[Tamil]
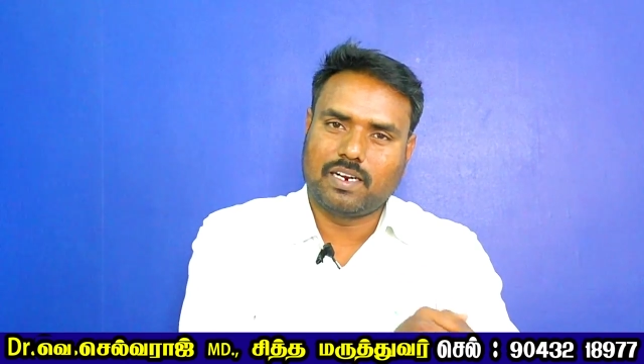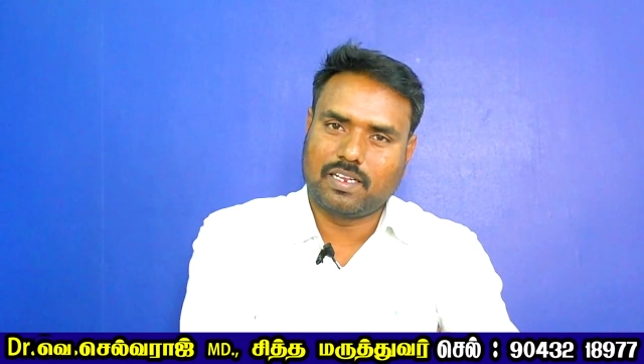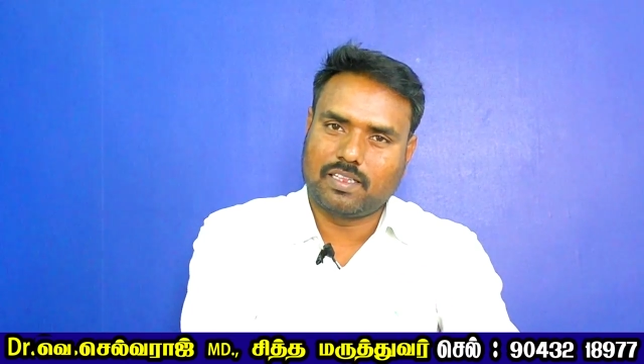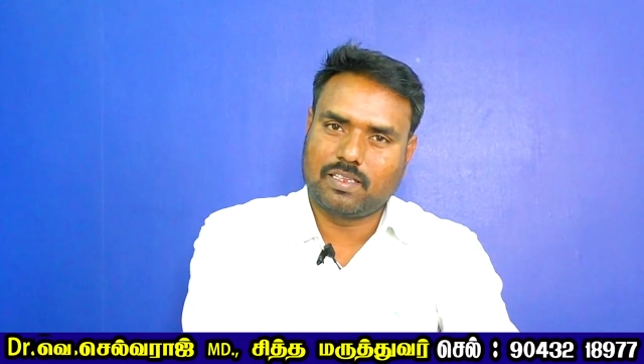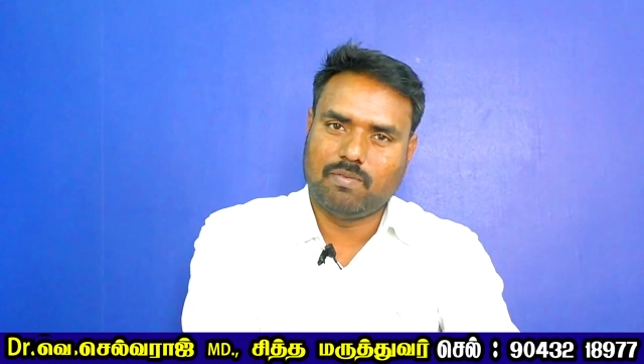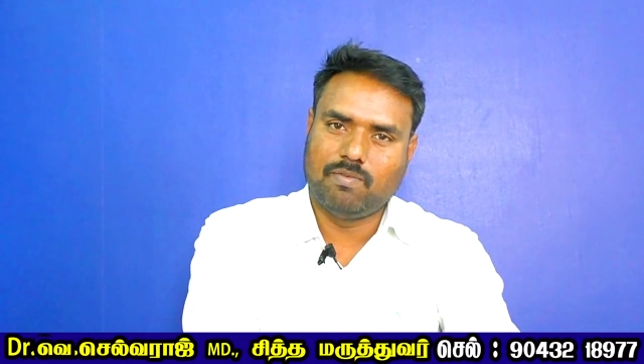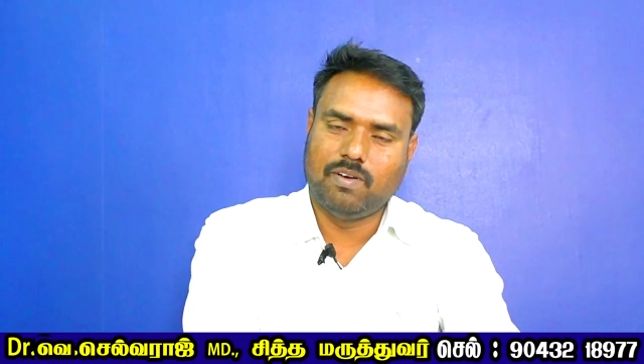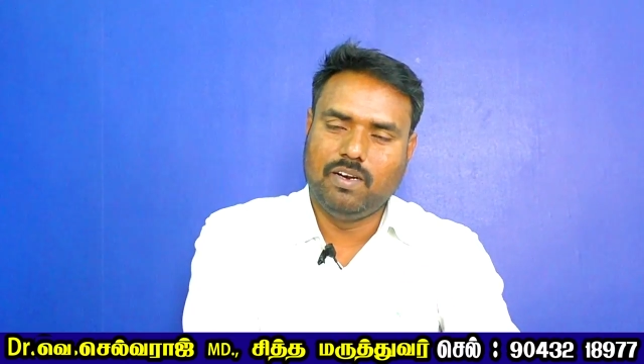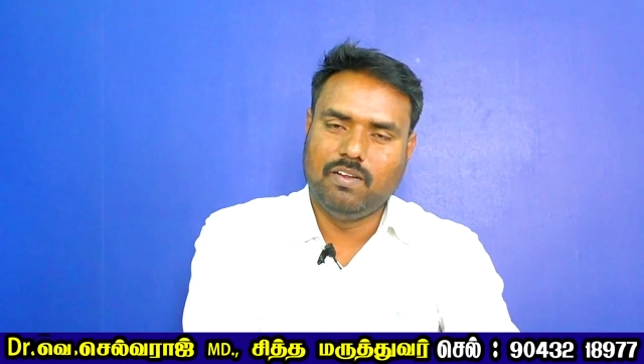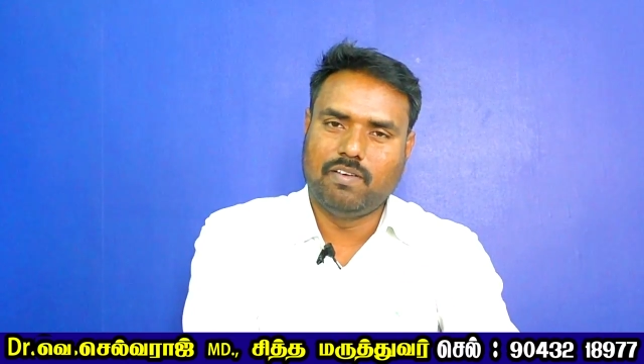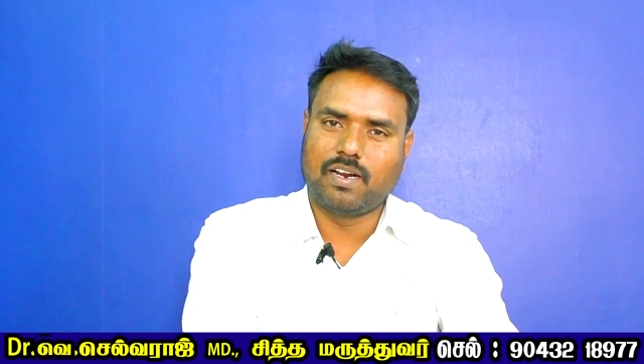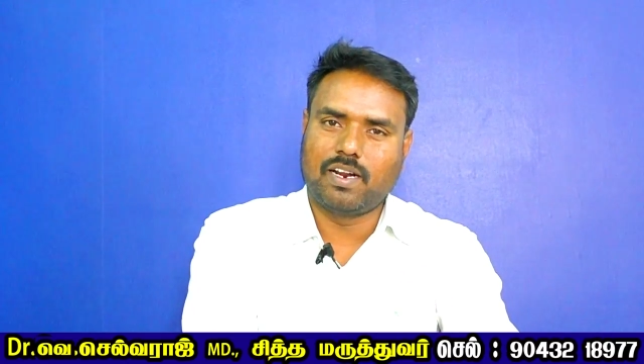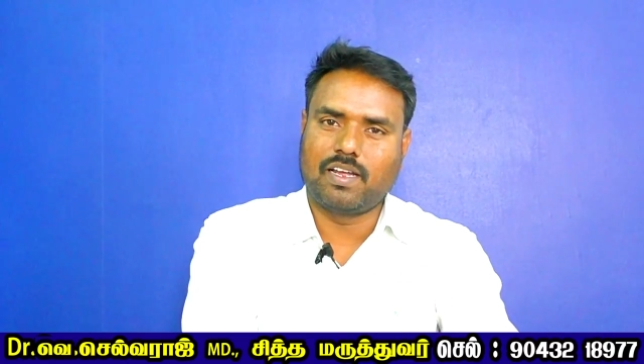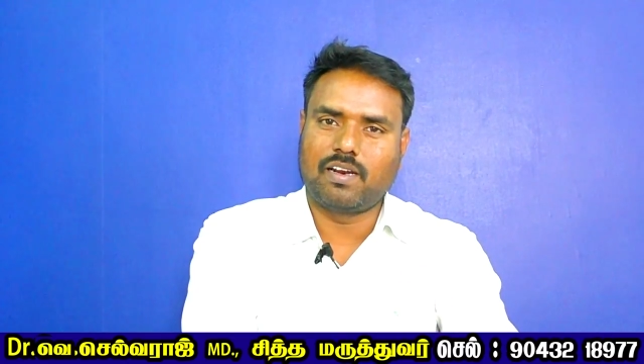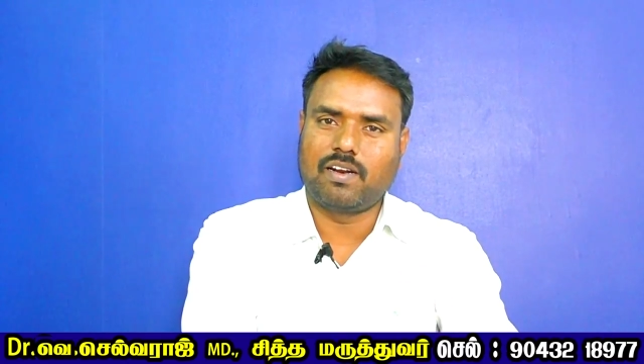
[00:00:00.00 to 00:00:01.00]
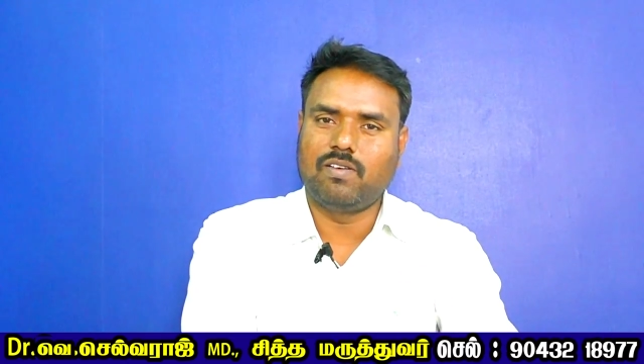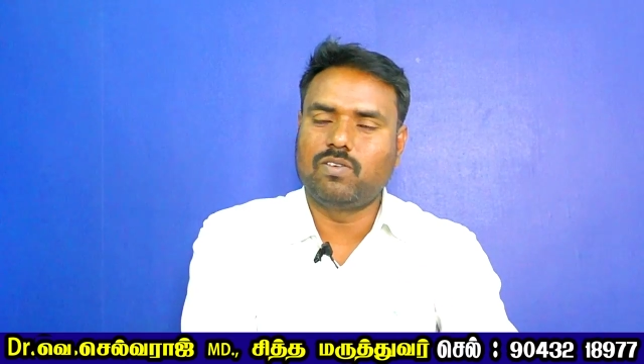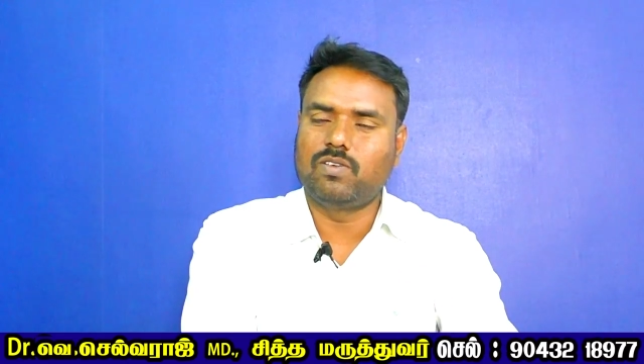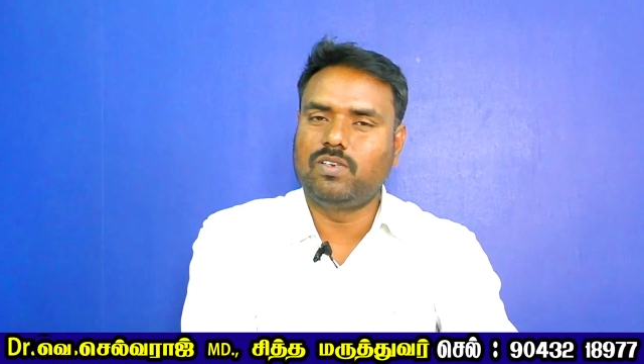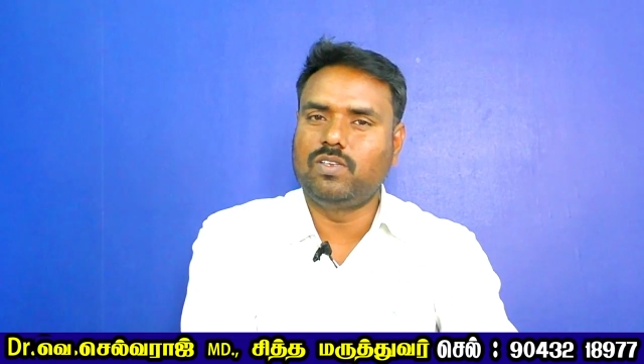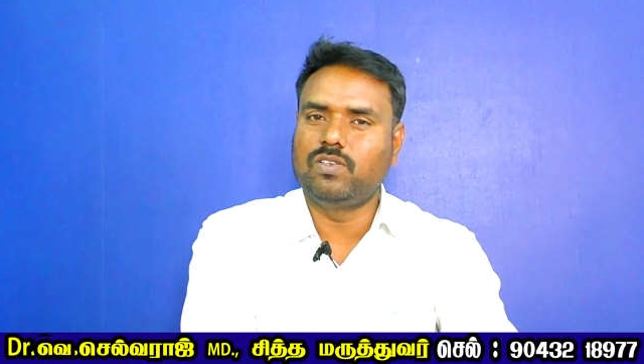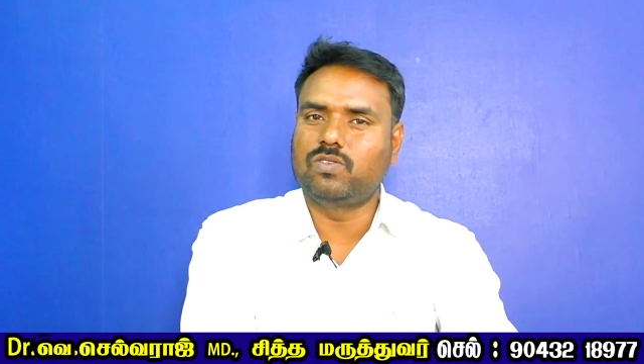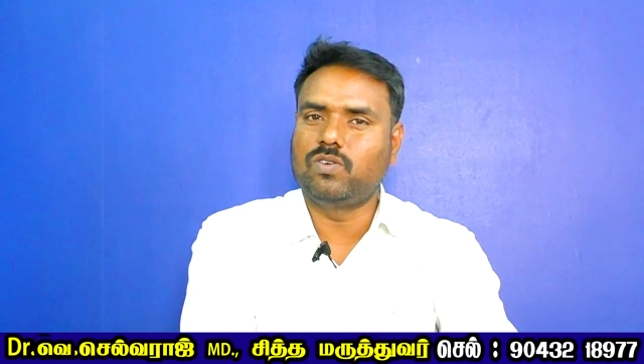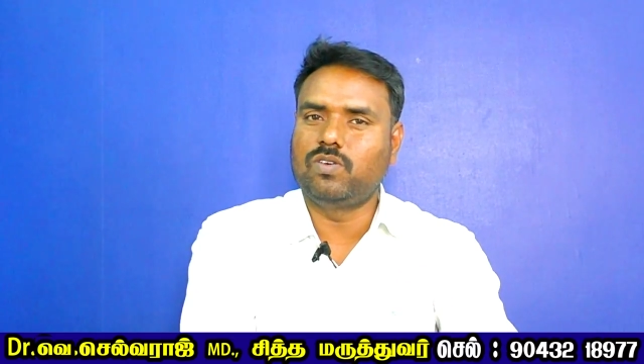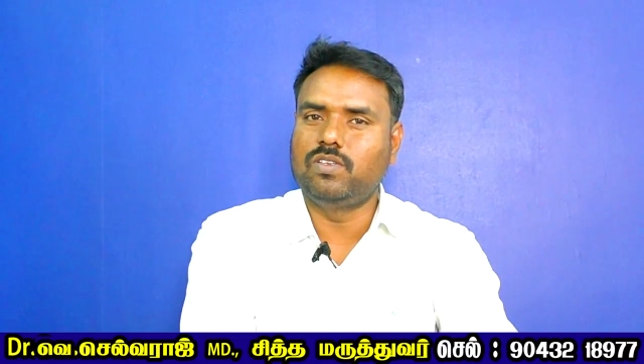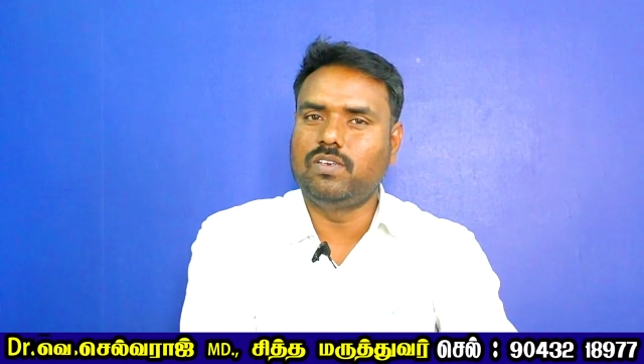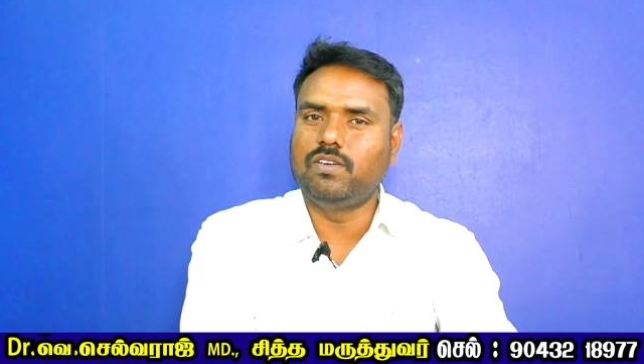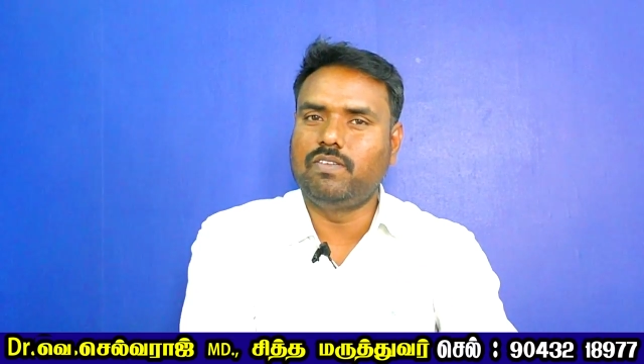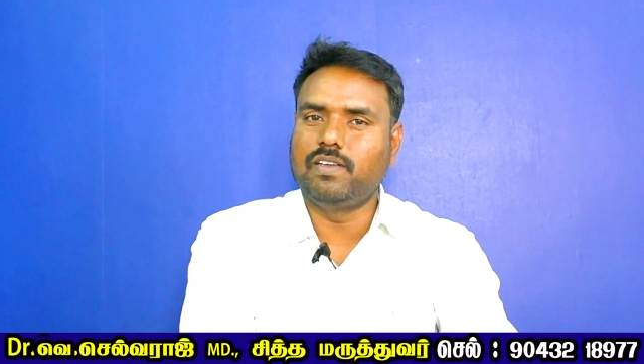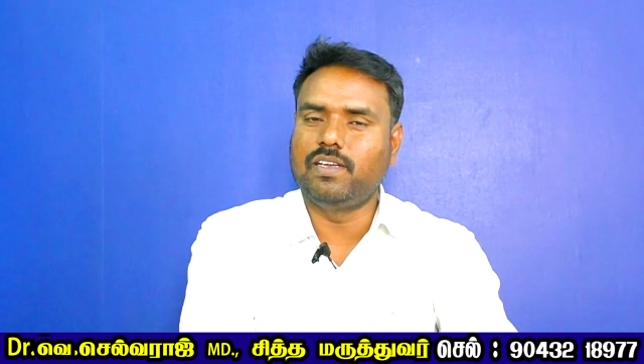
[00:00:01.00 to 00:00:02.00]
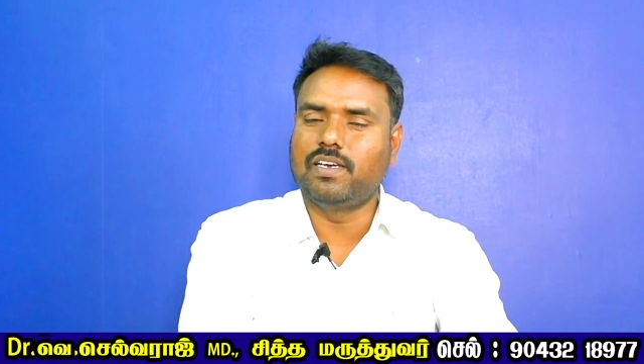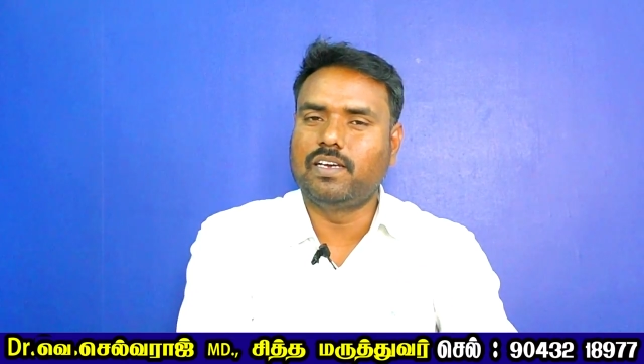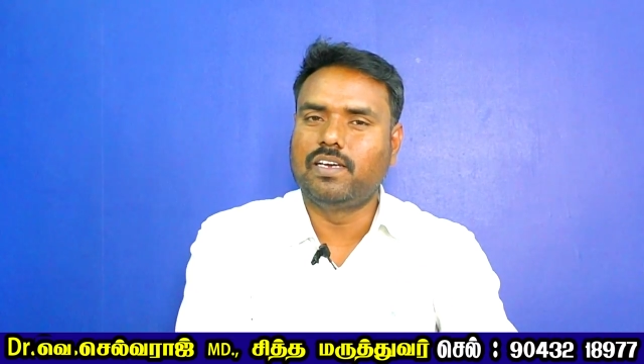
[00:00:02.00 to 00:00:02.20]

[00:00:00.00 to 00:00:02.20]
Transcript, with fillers: ரத்தம் வெளிவர அளவுக்கு நீங்கள் சொரிஞ்சிருவீங்க